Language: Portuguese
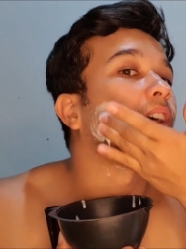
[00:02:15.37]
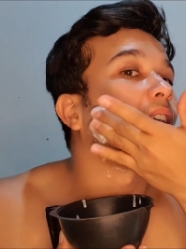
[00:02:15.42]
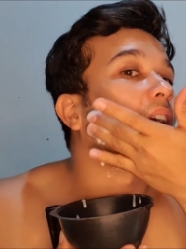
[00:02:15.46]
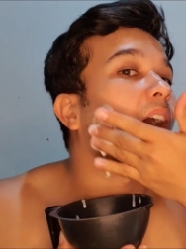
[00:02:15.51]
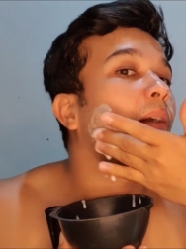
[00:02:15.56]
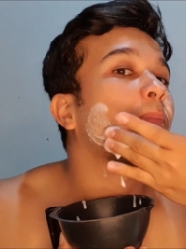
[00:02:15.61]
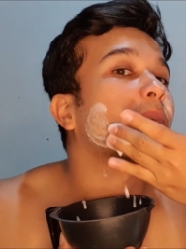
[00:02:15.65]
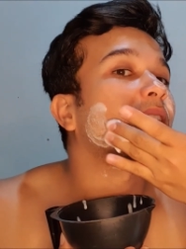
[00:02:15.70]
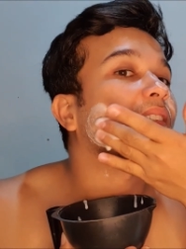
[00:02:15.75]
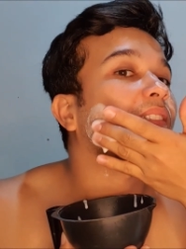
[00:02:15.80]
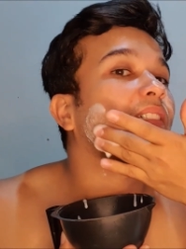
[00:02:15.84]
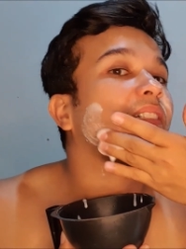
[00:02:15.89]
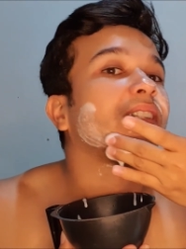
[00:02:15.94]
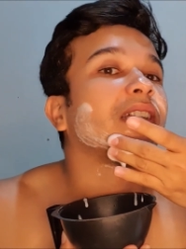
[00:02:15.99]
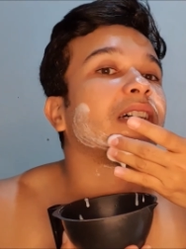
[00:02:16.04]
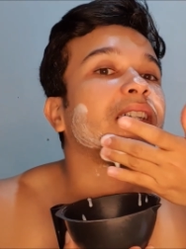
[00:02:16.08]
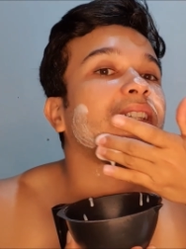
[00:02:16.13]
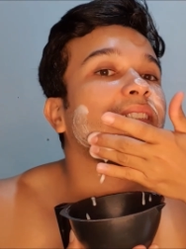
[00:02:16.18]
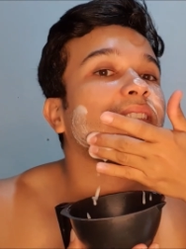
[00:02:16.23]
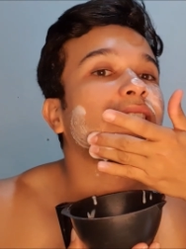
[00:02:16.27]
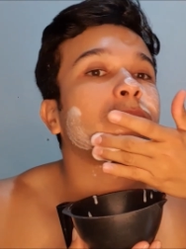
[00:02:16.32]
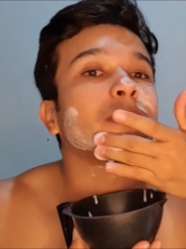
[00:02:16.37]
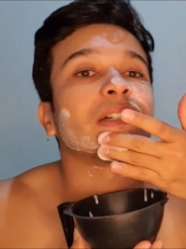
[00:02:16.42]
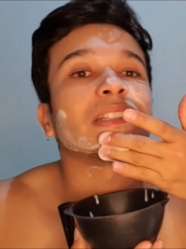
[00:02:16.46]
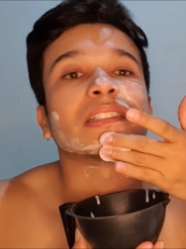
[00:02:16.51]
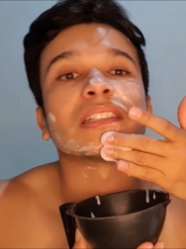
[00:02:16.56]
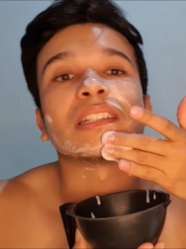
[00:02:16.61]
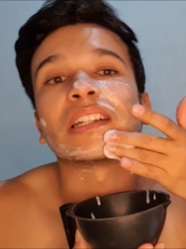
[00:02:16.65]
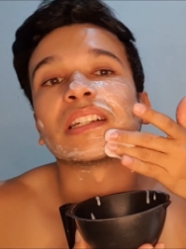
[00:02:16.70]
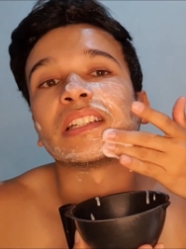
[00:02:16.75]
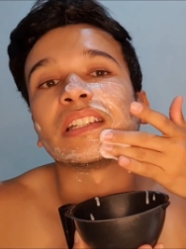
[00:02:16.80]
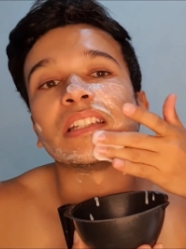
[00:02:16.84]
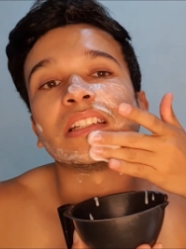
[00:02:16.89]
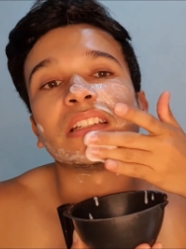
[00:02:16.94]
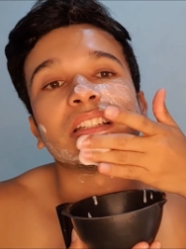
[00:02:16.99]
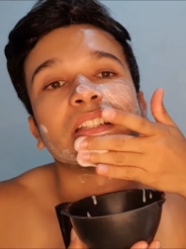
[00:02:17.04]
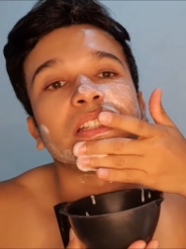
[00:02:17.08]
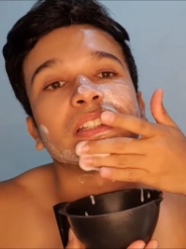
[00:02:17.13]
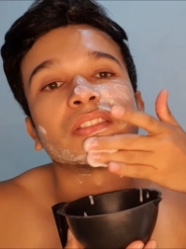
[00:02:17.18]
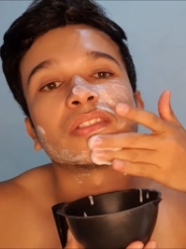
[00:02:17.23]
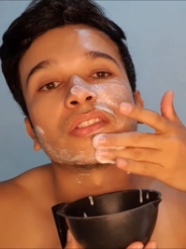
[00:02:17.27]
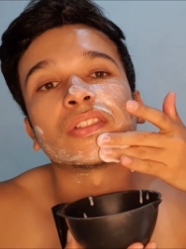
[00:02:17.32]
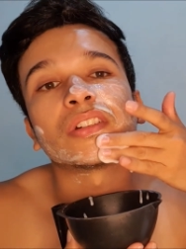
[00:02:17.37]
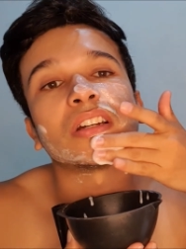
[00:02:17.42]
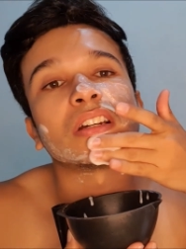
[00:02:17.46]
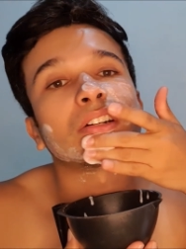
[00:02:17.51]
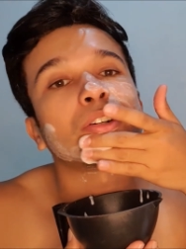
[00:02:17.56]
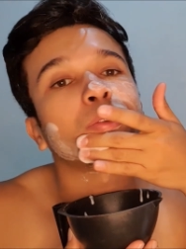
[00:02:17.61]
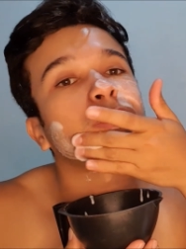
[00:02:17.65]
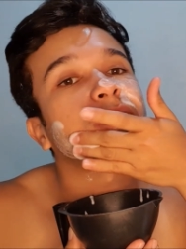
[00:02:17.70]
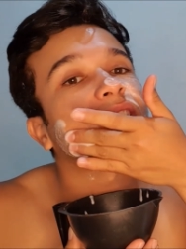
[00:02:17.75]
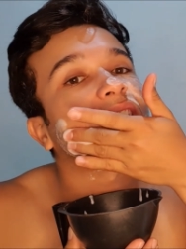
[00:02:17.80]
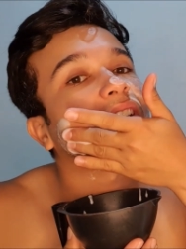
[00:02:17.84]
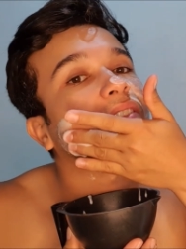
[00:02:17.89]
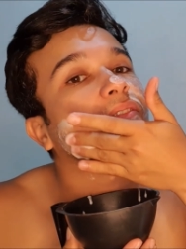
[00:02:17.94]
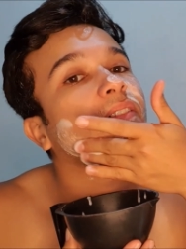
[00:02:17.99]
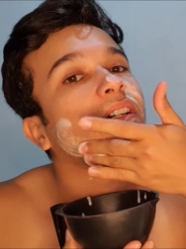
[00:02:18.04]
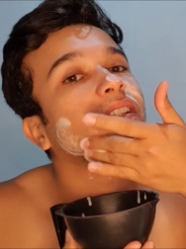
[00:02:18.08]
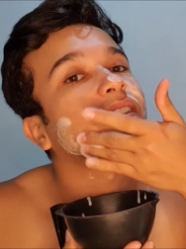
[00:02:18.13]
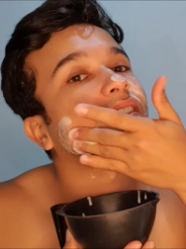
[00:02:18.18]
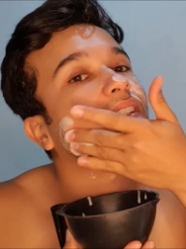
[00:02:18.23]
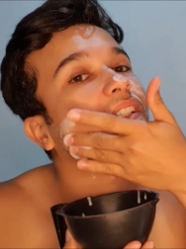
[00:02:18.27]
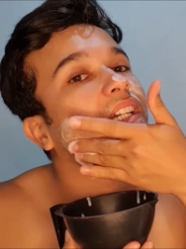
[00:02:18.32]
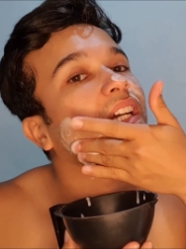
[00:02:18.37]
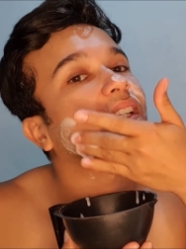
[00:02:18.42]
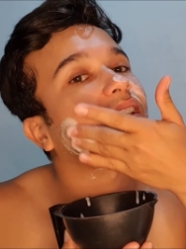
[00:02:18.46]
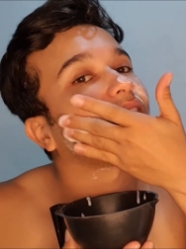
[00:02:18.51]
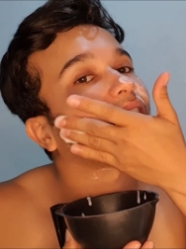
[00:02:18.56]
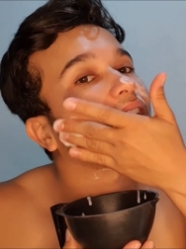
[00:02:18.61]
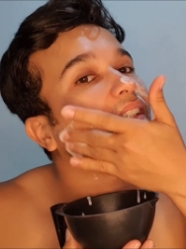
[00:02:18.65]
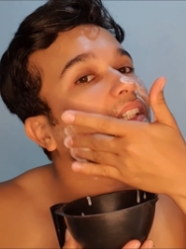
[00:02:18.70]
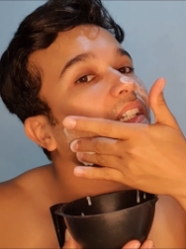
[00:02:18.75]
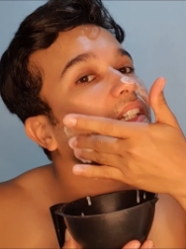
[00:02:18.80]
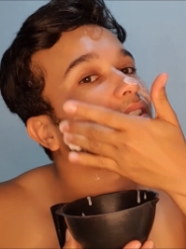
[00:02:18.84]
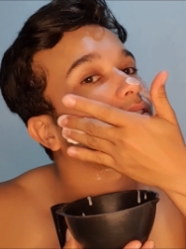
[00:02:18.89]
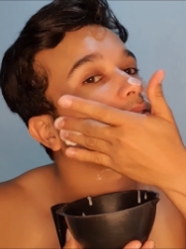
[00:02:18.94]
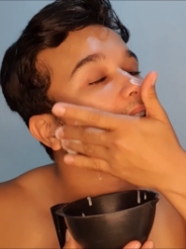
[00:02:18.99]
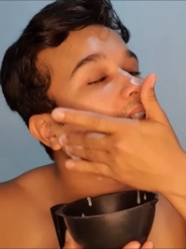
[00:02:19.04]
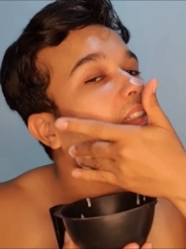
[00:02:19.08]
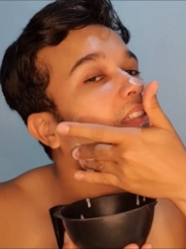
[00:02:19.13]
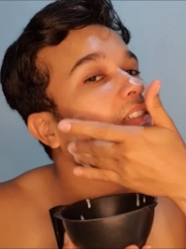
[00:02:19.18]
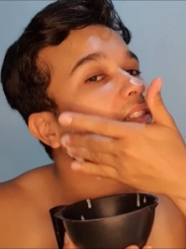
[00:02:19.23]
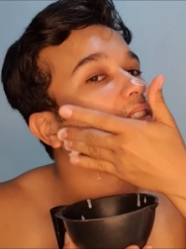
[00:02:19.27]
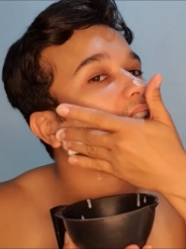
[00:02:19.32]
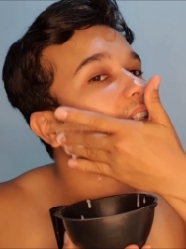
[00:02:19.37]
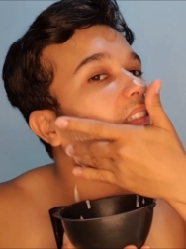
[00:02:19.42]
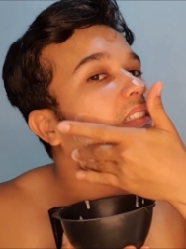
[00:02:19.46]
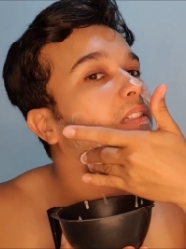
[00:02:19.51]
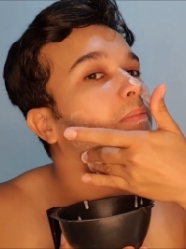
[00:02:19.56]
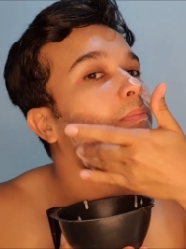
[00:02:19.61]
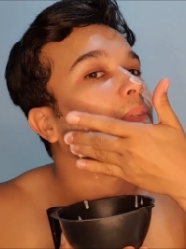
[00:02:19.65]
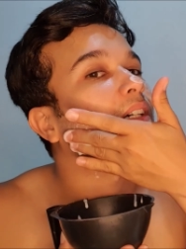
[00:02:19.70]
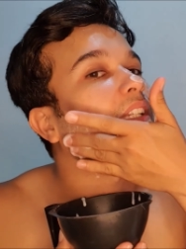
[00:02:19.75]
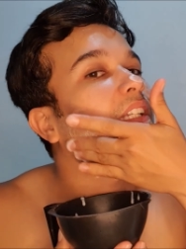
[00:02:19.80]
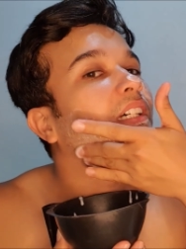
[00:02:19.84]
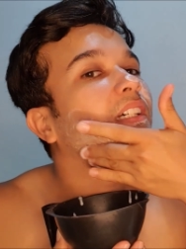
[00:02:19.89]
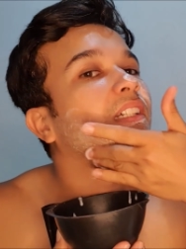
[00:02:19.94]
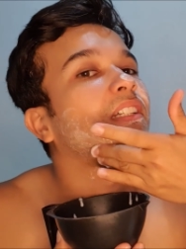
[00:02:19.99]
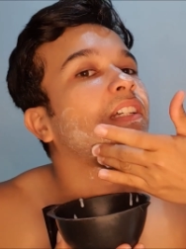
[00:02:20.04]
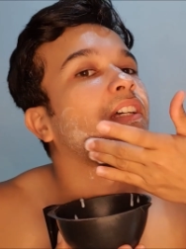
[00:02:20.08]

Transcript: A máscara, essa máscara aqui, só é recomendado fazer até três vezes na semana,